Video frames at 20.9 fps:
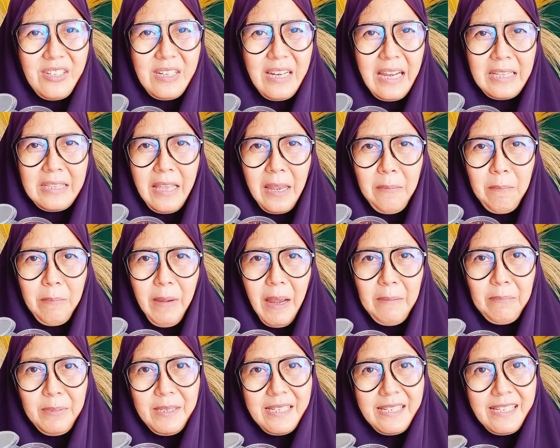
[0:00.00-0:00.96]
sudah
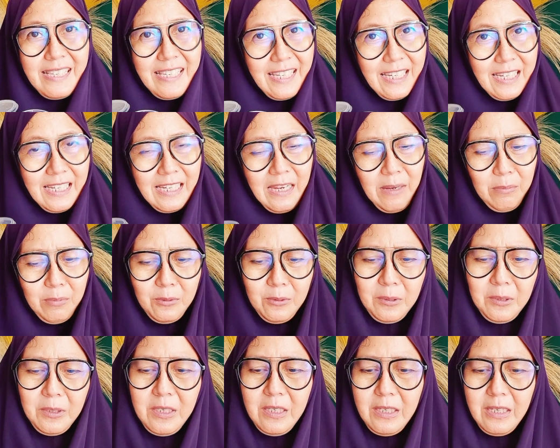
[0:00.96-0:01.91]
tanpa biji ya
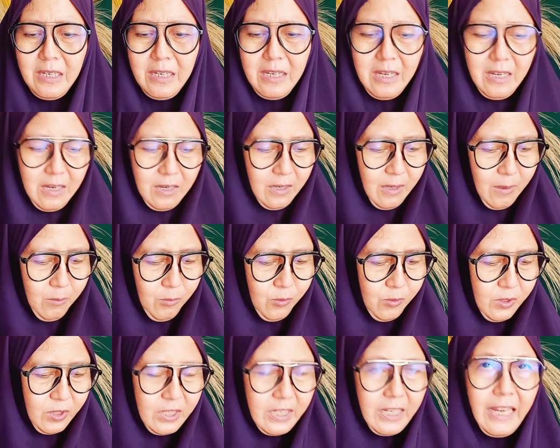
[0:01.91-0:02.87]
bun.
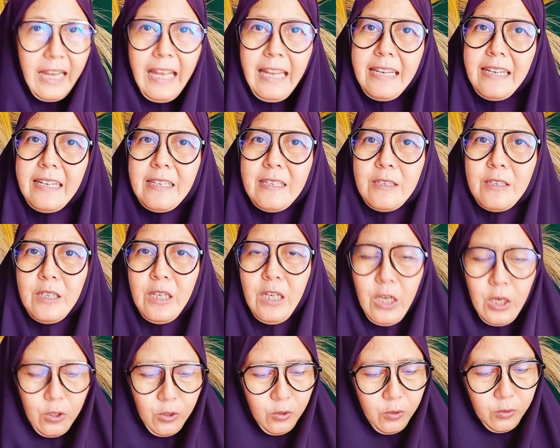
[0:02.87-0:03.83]
Kemudian
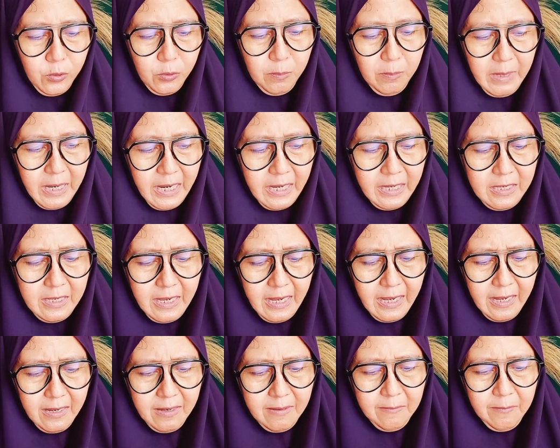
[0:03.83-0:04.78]
kurma
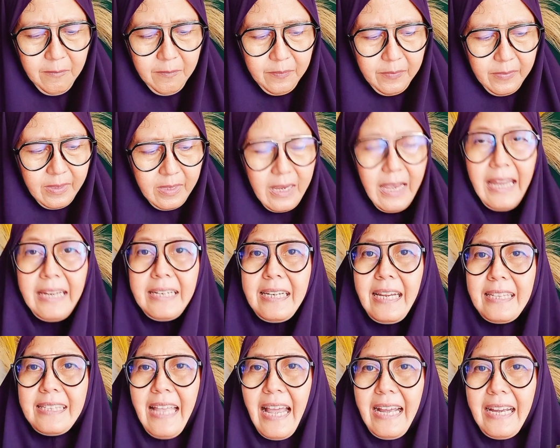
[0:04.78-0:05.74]
yang
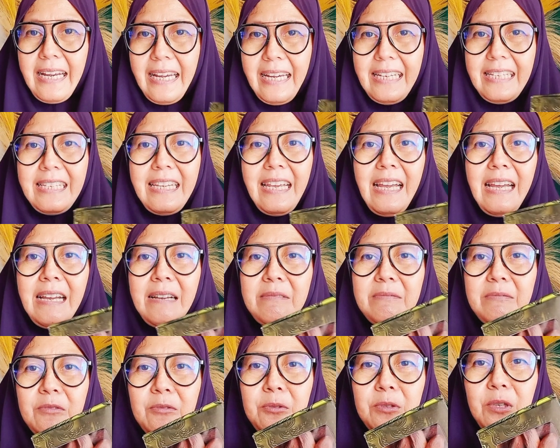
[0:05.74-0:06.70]
ada
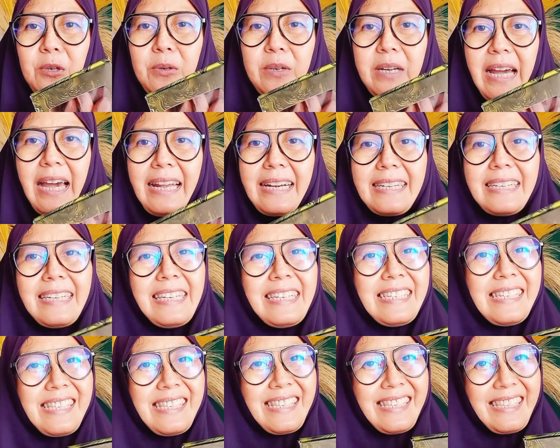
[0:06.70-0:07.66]
tangkainya untuk
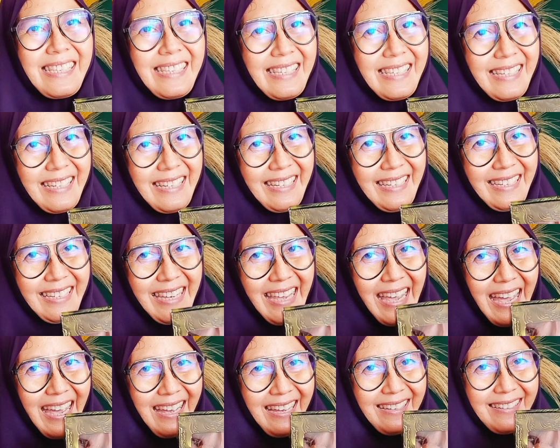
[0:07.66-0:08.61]
garnis,
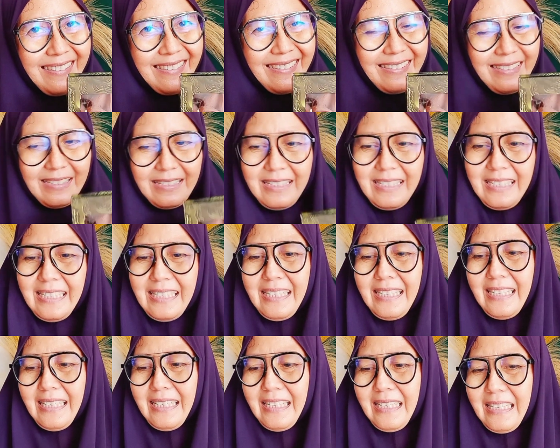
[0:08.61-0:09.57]
ya
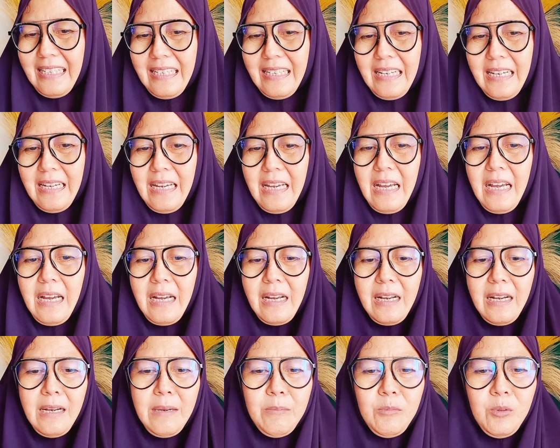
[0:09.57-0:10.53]
ini.
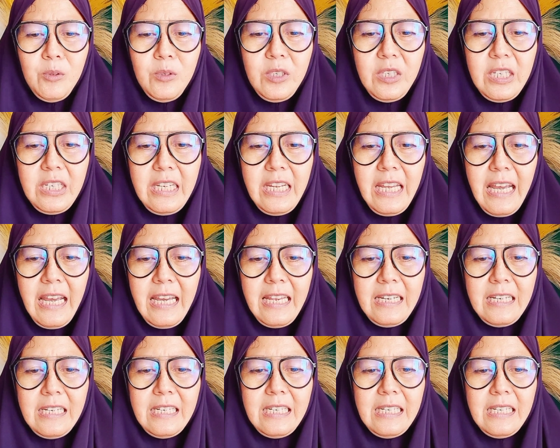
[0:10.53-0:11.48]

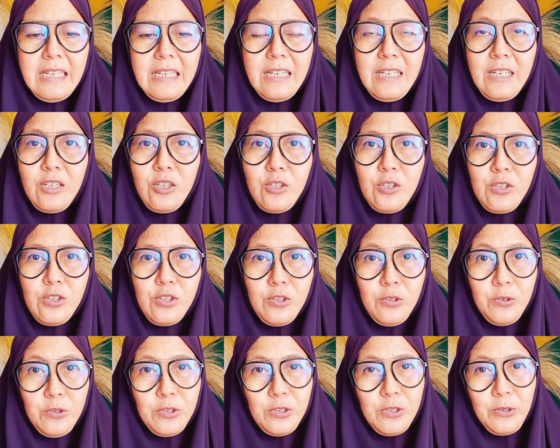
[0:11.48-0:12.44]
Kemudian
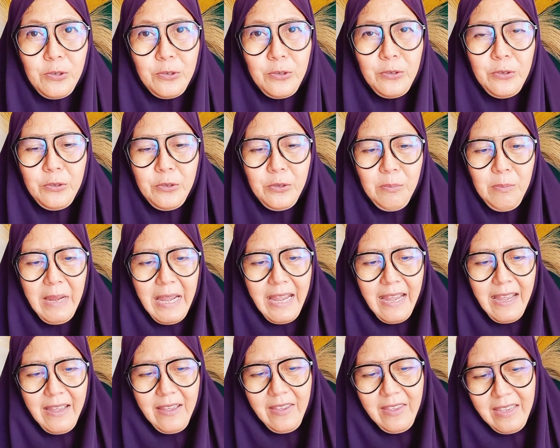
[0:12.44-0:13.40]
susu
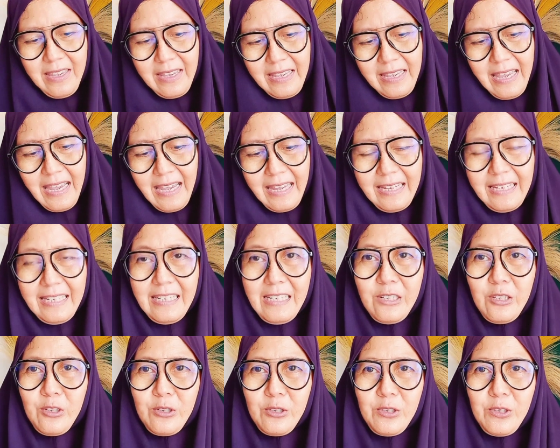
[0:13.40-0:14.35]
kurma ya
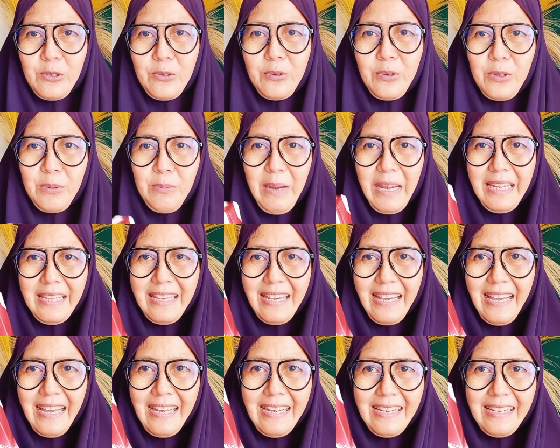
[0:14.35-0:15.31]
ini susu
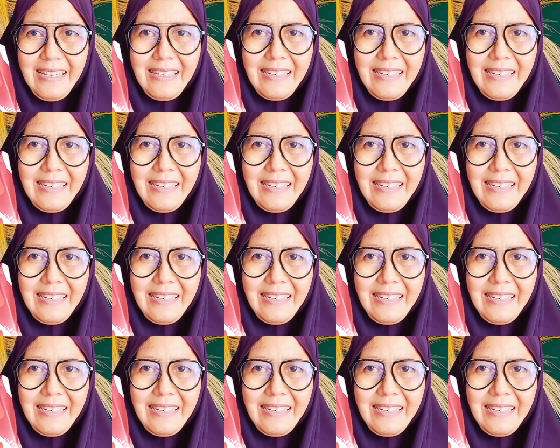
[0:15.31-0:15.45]
kurmanya.